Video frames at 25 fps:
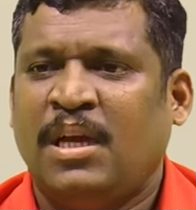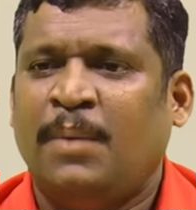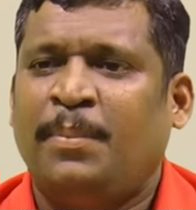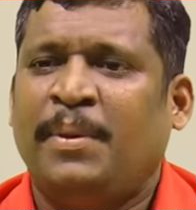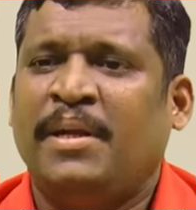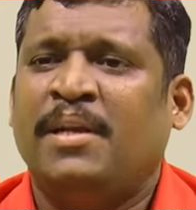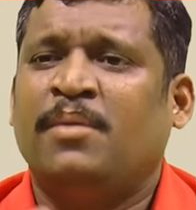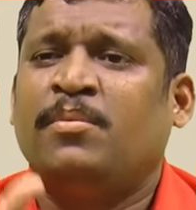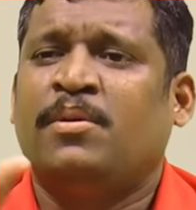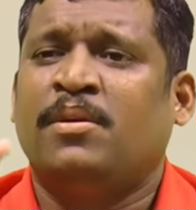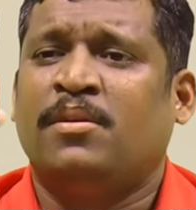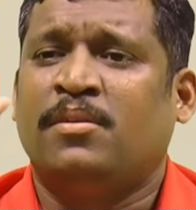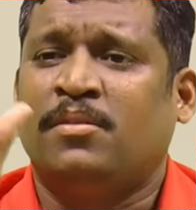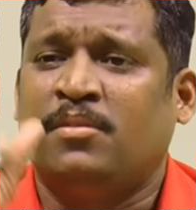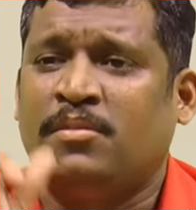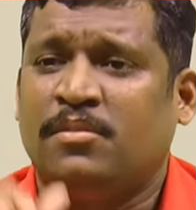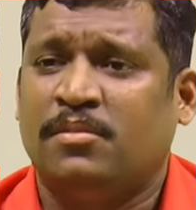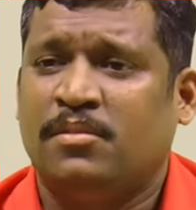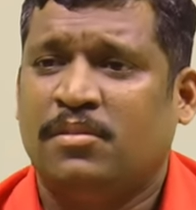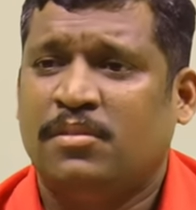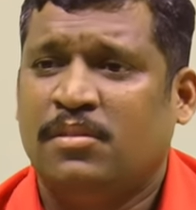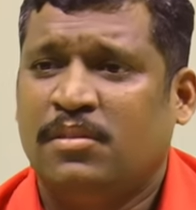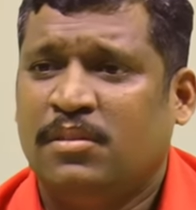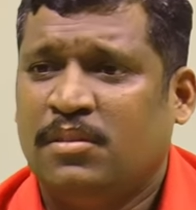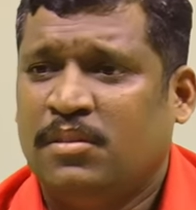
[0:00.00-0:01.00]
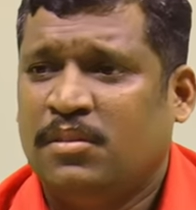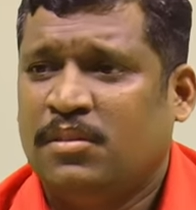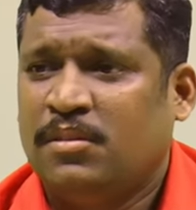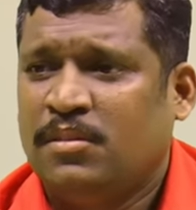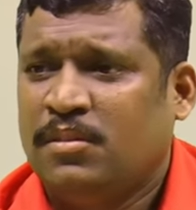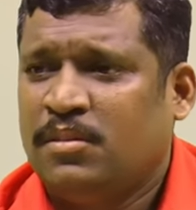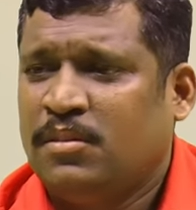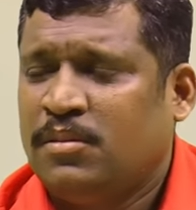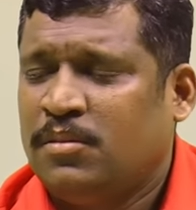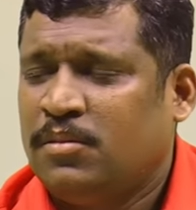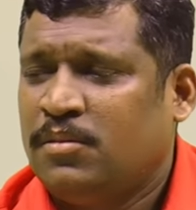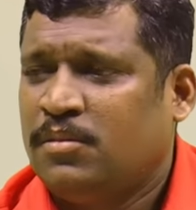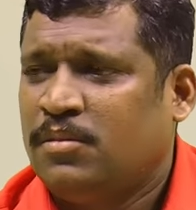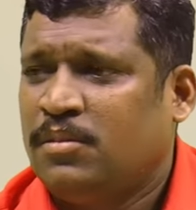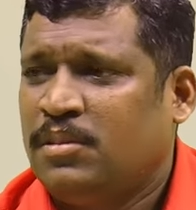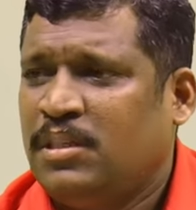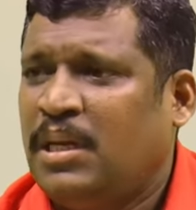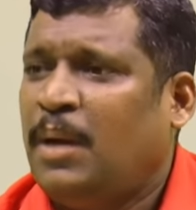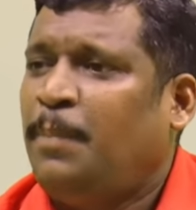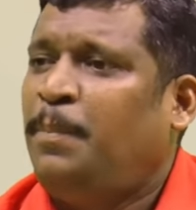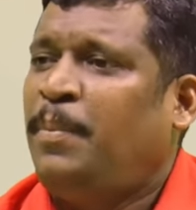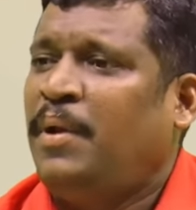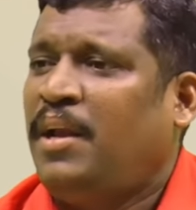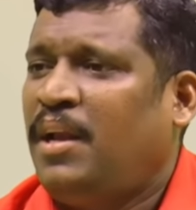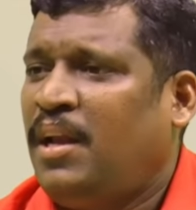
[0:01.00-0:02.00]
அப்போ என்ன பண்ணணும்
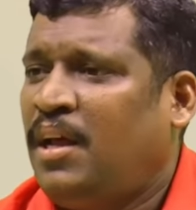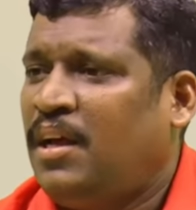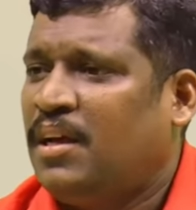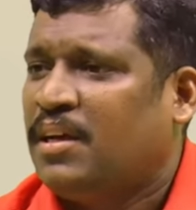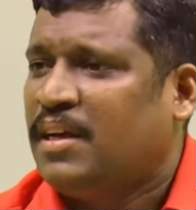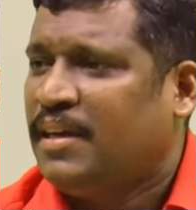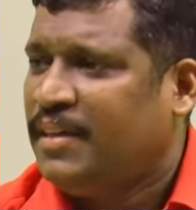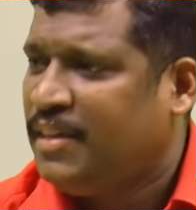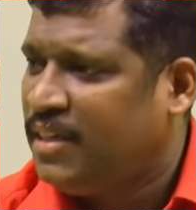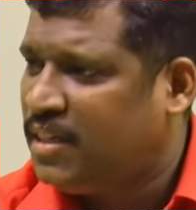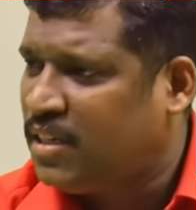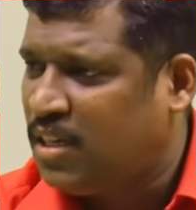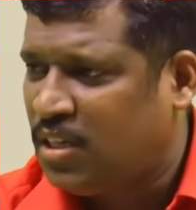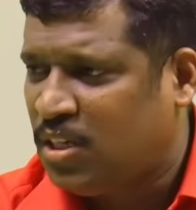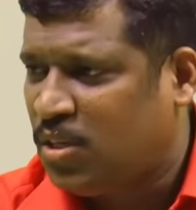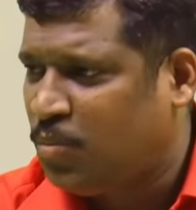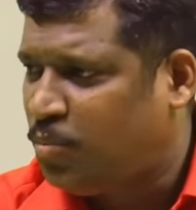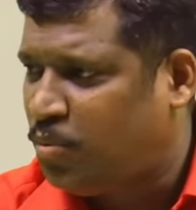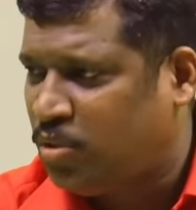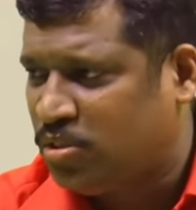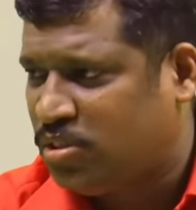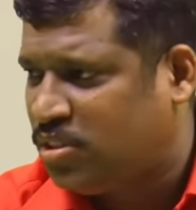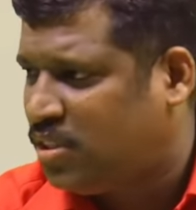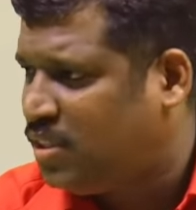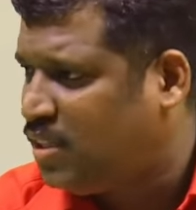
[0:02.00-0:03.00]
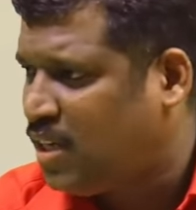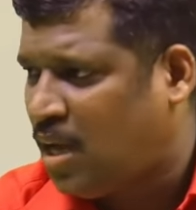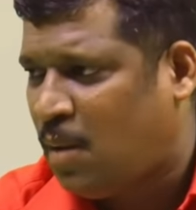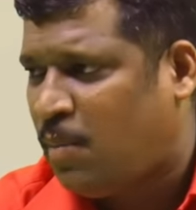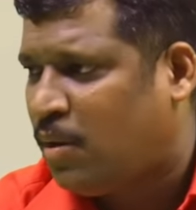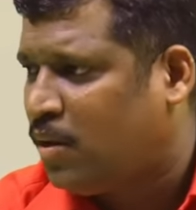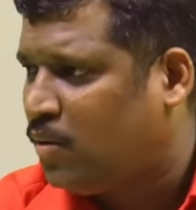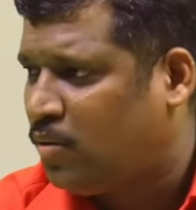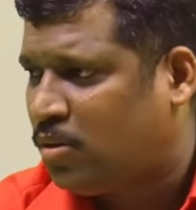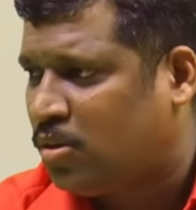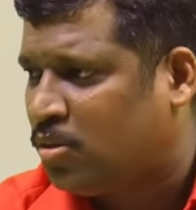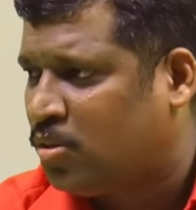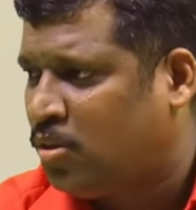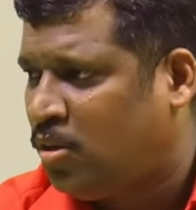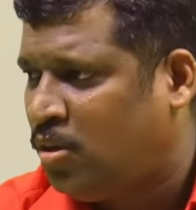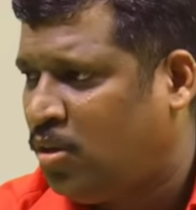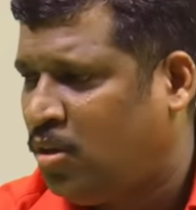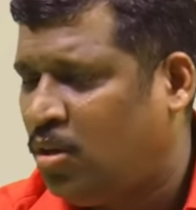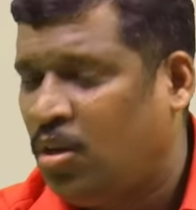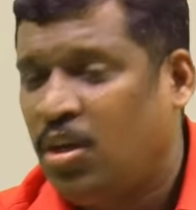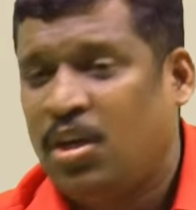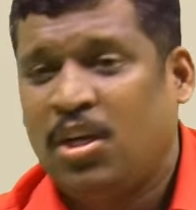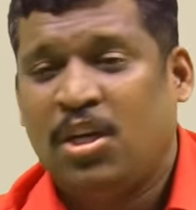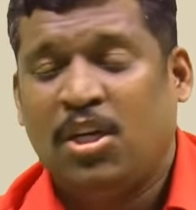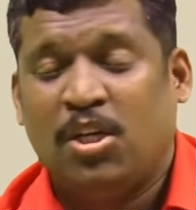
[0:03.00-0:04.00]
எப்பெல்லாம் கண்ணு கெட்டு போச்சுன்னு ஞாபகம் வருதோ
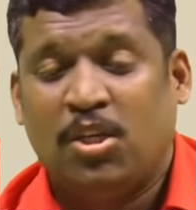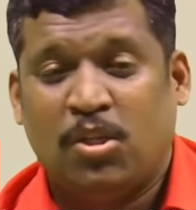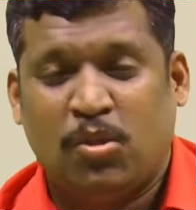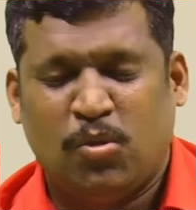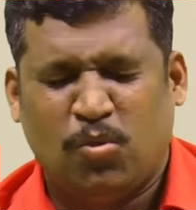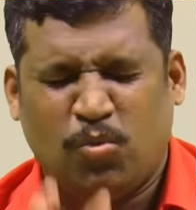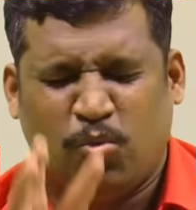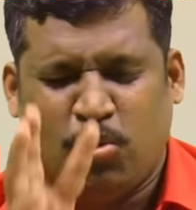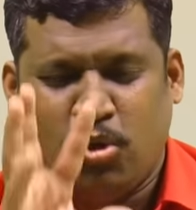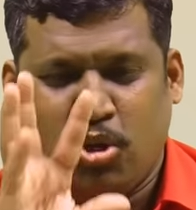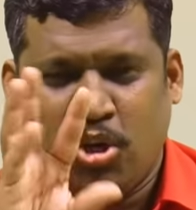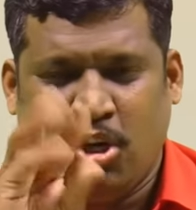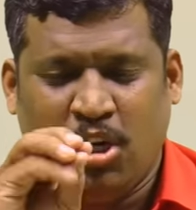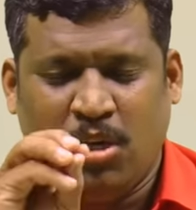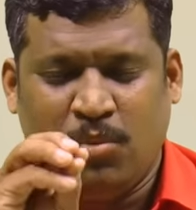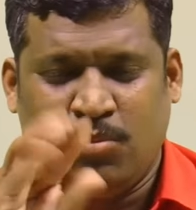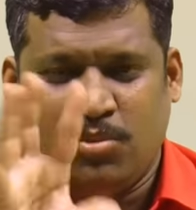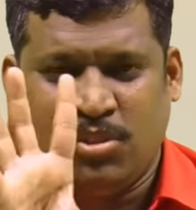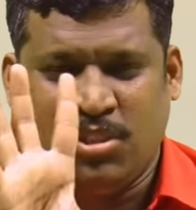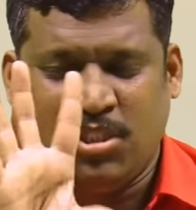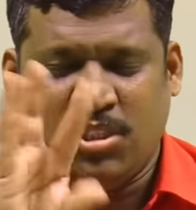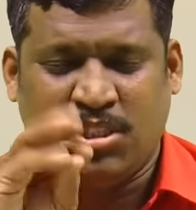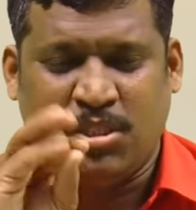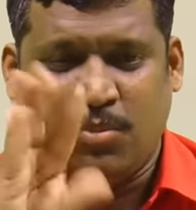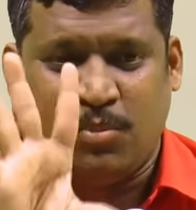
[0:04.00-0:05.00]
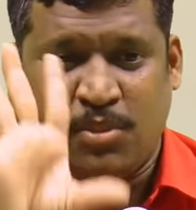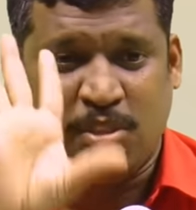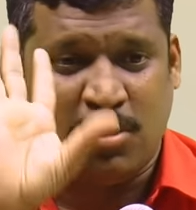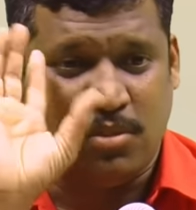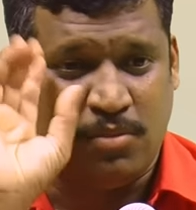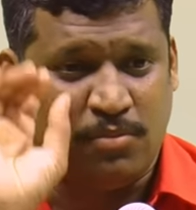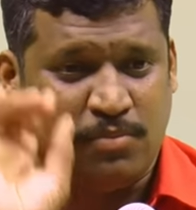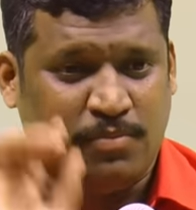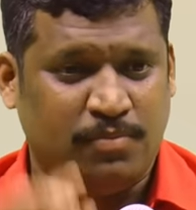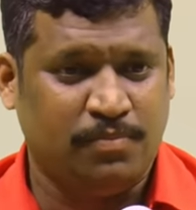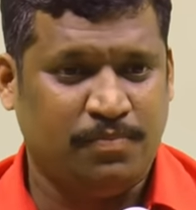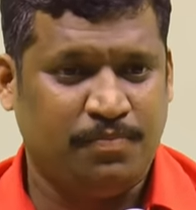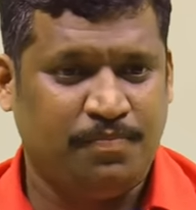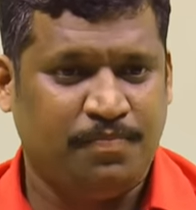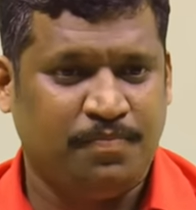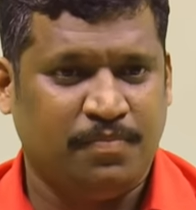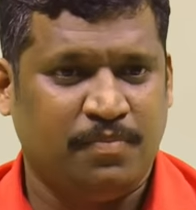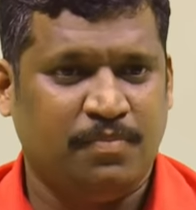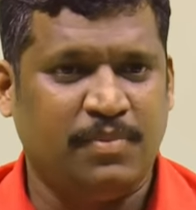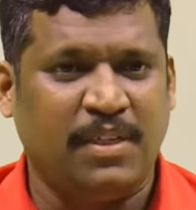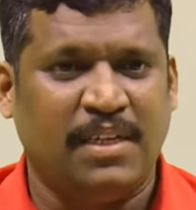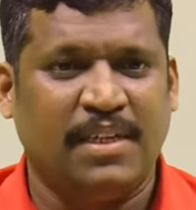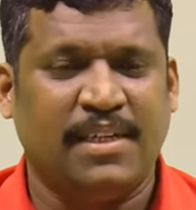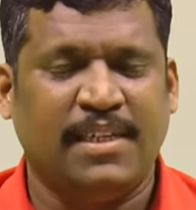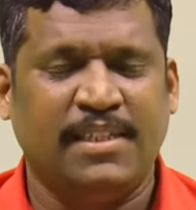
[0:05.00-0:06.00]
ஒரு நிமிஷம் சிமிட்டணும்
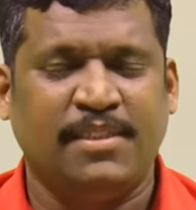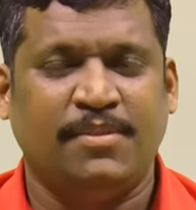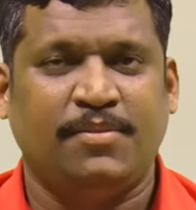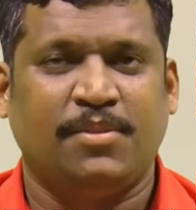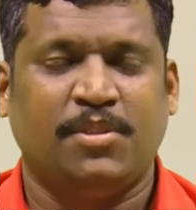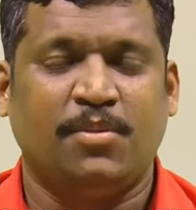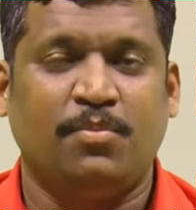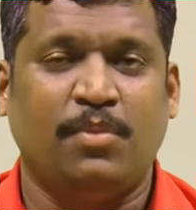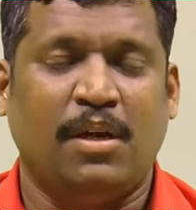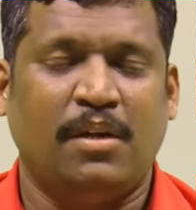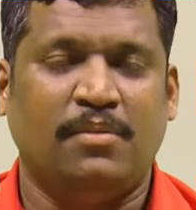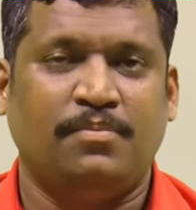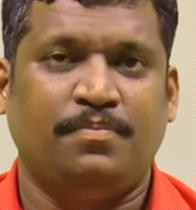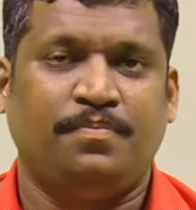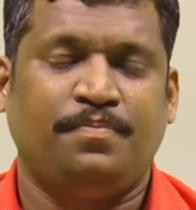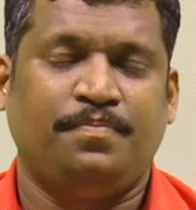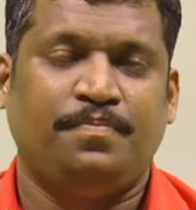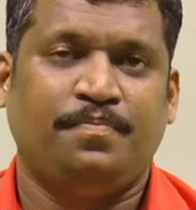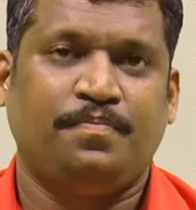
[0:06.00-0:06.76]
பாருங்கள் சும்மா